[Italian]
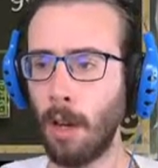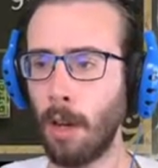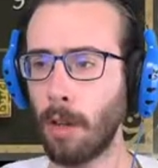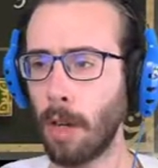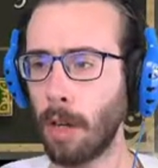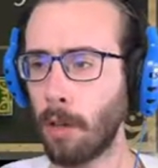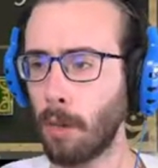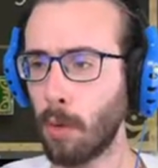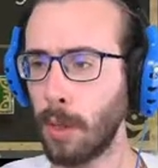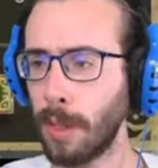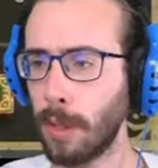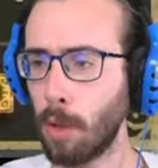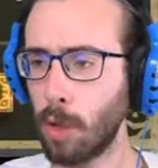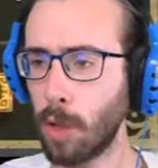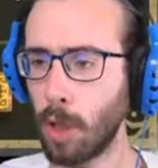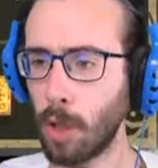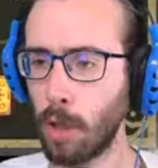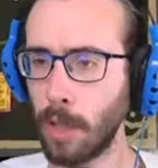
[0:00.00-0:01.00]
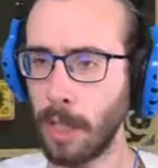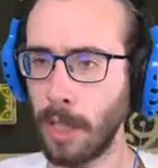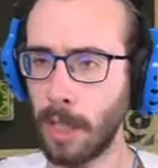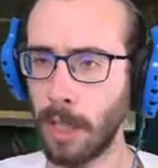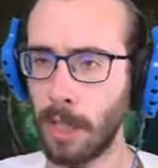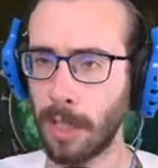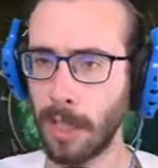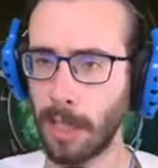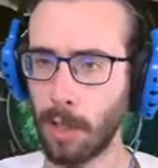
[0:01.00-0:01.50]
Ok, con questo ciclo di
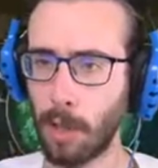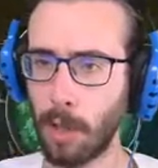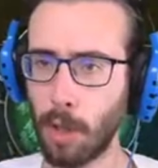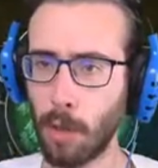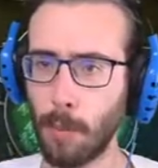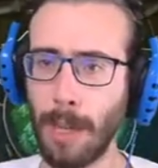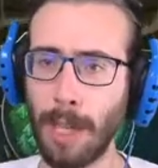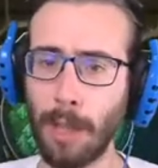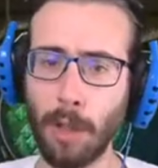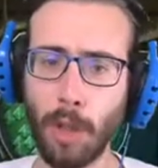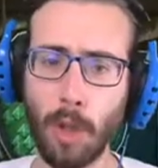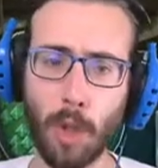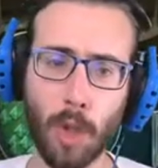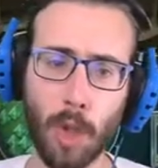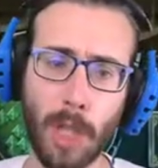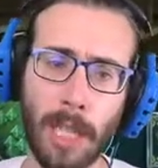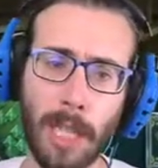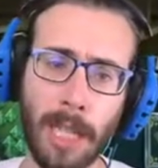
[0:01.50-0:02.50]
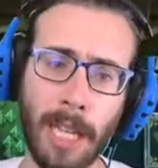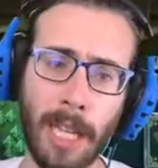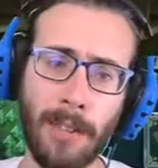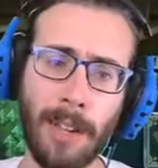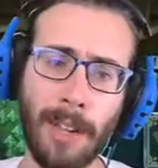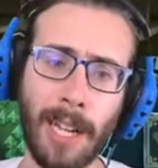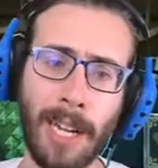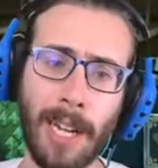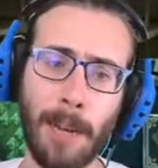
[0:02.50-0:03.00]
registrazioni spero di riuscire ad
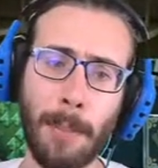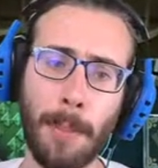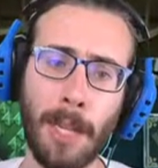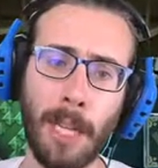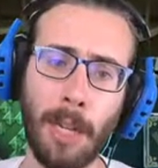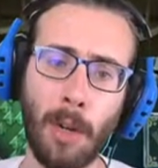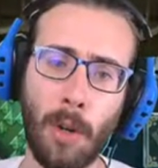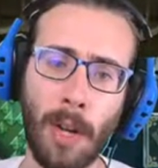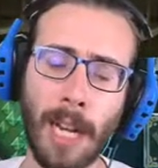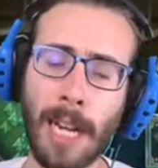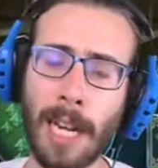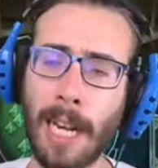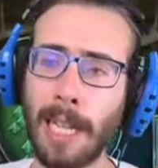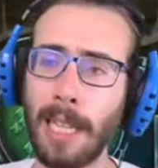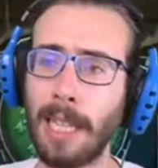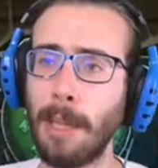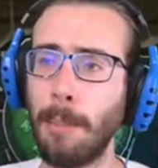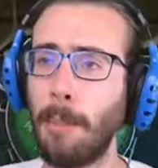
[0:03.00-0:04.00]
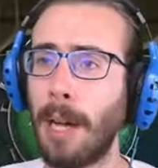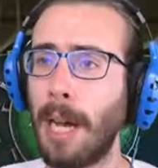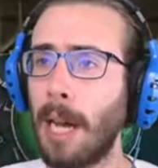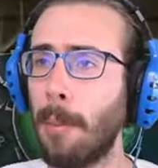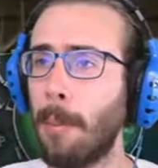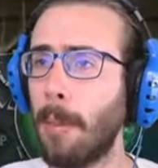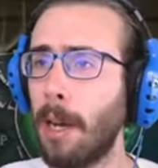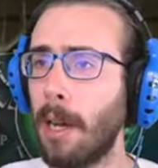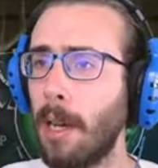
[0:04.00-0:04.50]
arrivare almeno
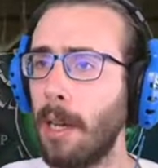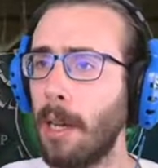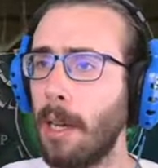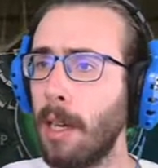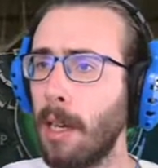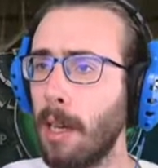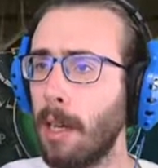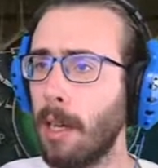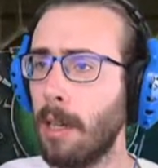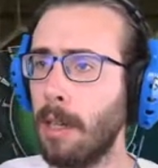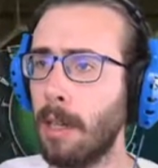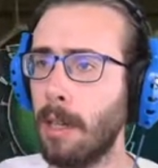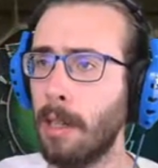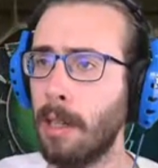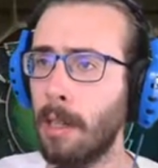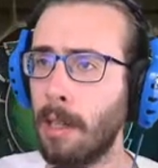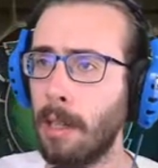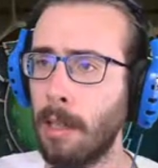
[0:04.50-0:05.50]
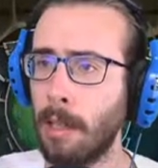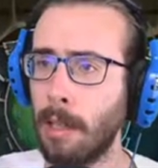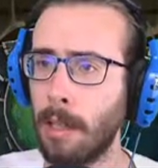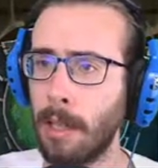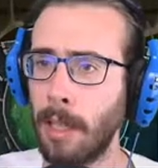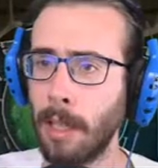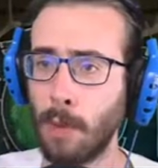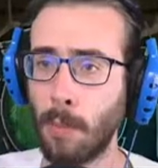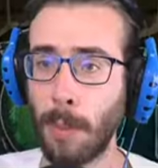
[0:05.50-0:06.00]
all'antipapa eh,
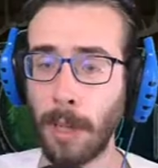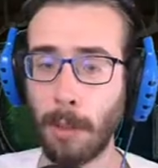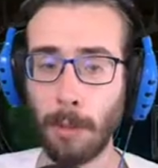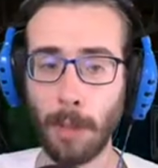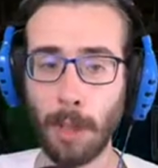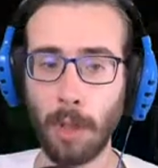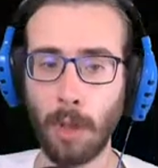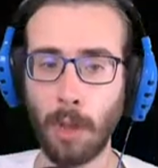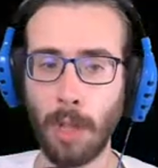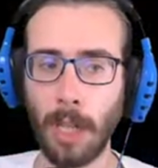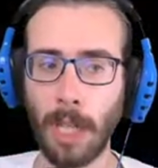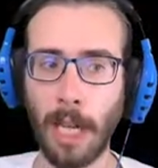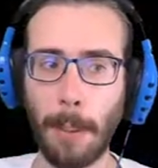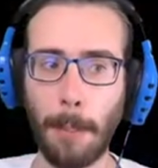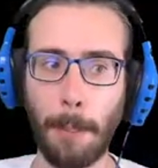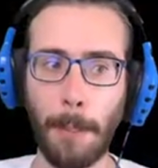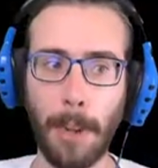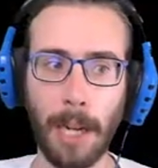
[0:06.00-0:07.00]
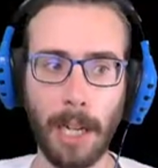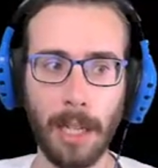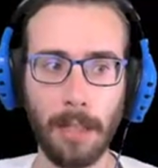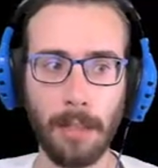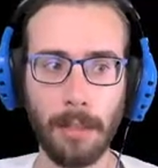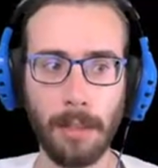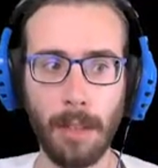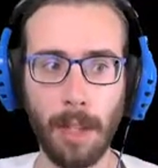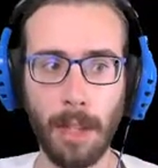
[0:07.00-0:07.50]
e speriamo di non incappare
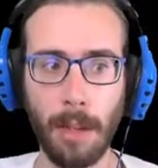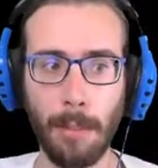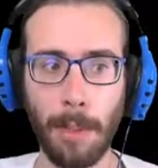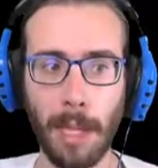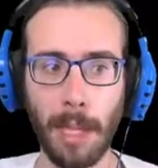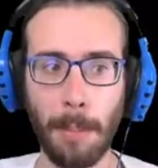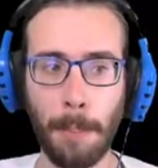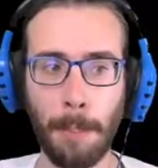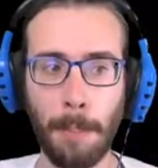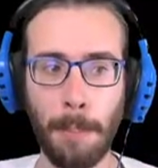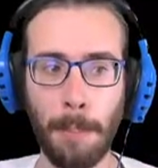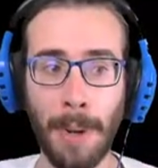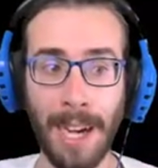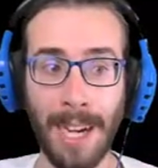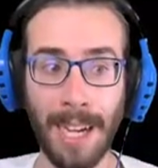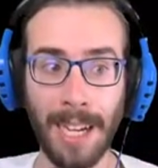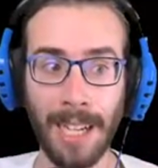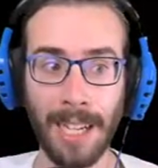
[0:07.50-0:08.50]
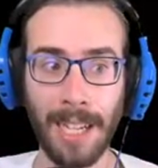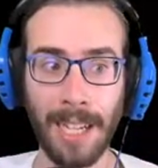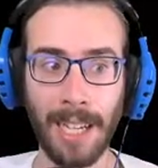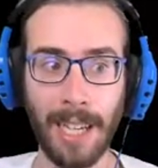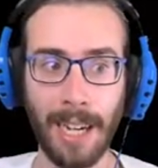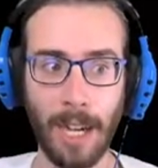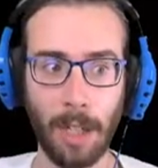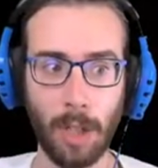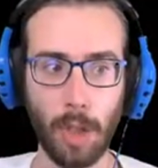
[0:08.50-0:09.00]
in terribili bug e
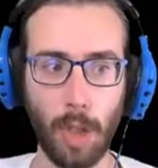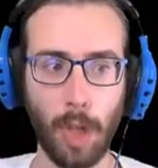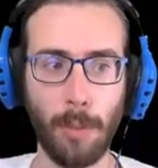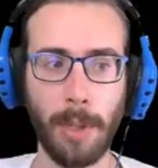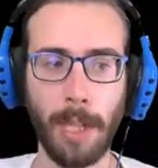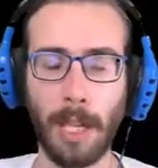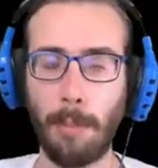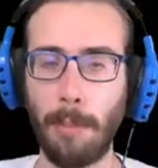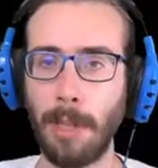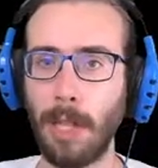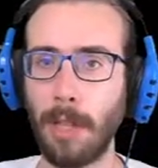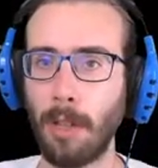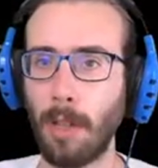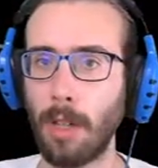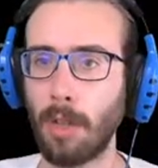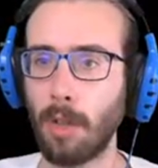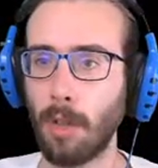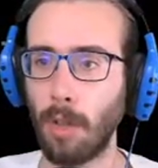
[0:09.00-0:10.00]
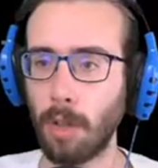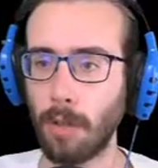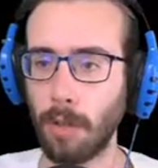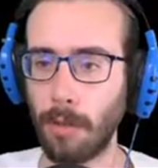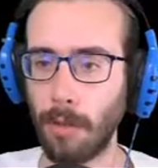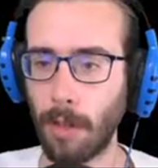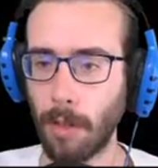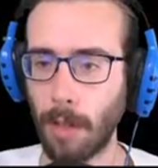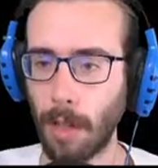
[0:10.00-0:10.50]
crash come è capitato la
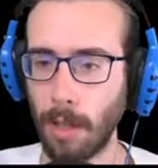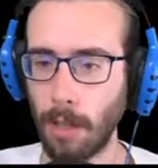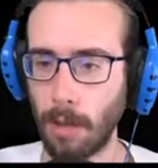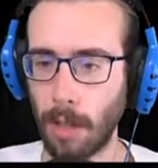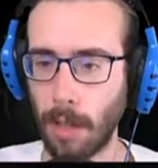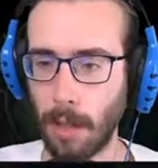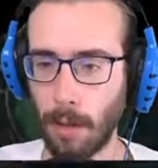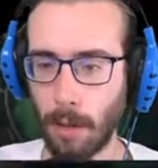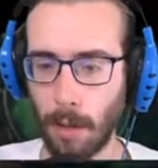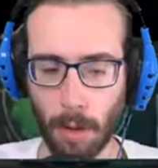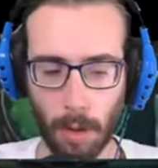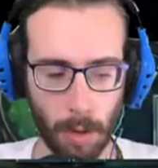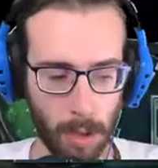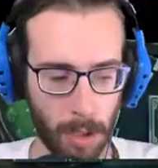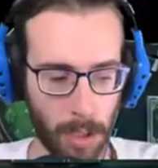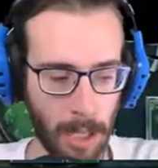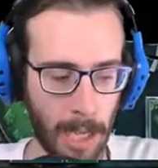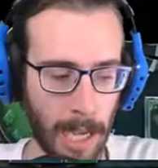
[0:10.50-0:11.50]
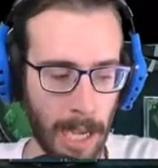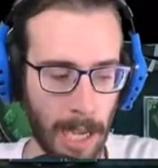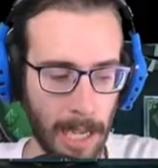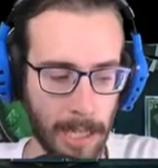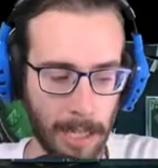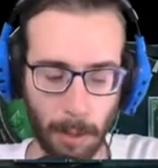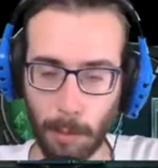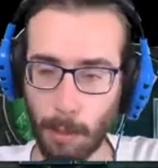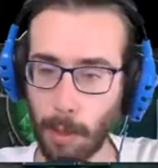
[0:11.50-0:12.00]
scorsa volta. Allora, ok,
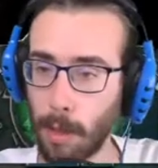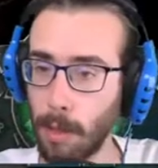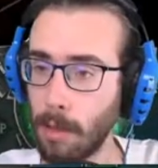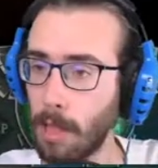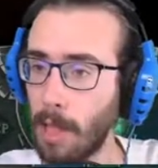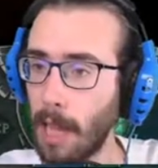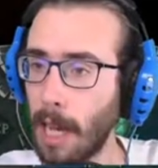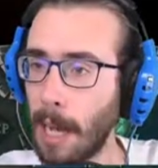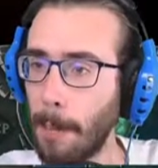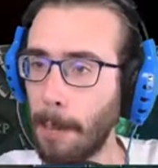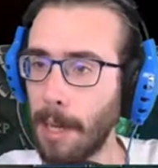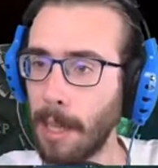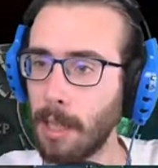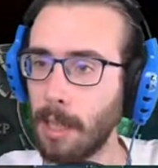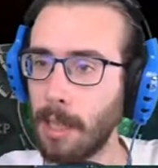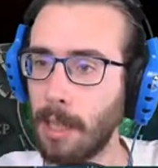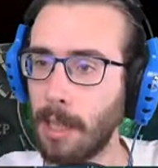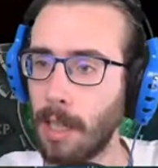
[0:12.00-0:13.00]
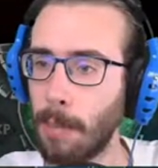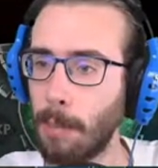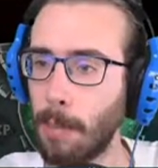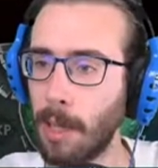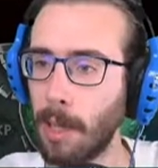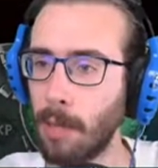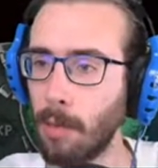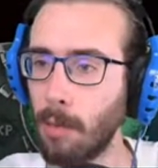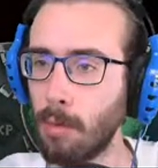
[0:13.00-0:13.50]
siamo pronti a partire
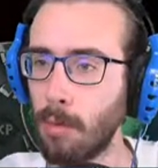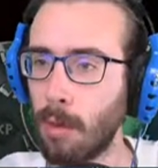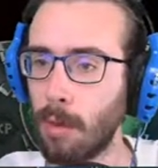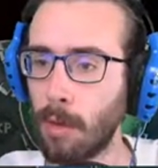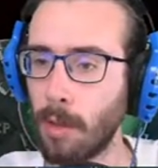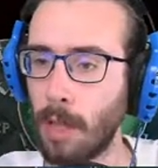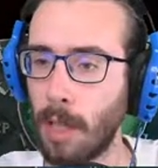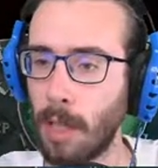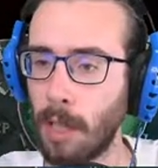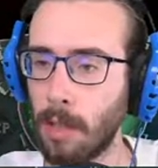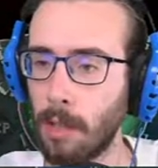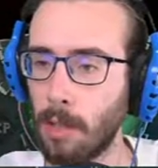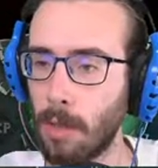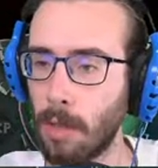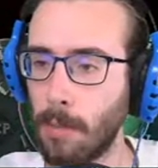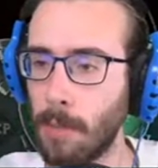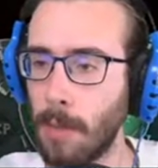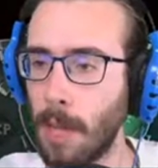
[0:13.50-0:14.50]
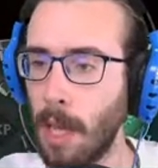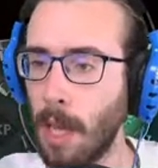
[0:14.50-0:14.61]
per un nuovo dungeon.